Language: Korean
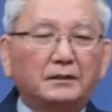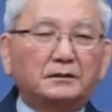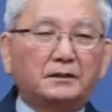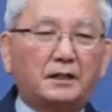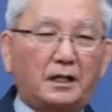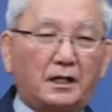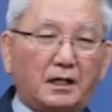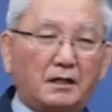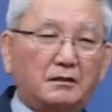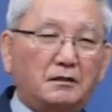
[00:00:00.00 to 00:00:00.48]

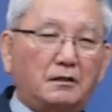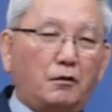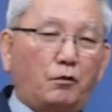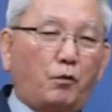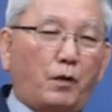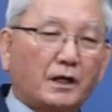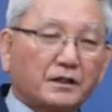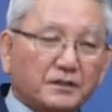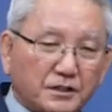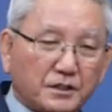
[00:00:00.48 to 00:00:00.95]
사랑을
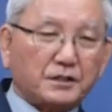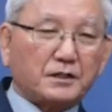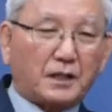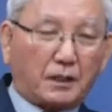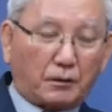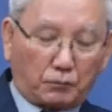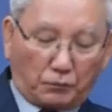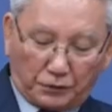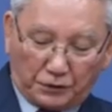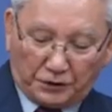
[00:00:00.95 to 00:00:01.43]

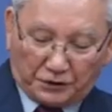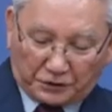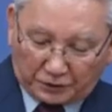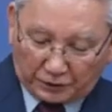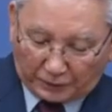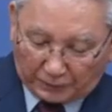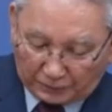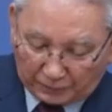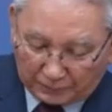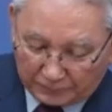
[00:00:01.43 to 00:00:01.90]
확증하고
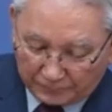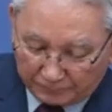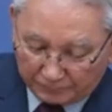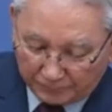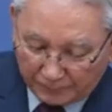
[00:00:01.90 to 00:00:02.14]
있어요.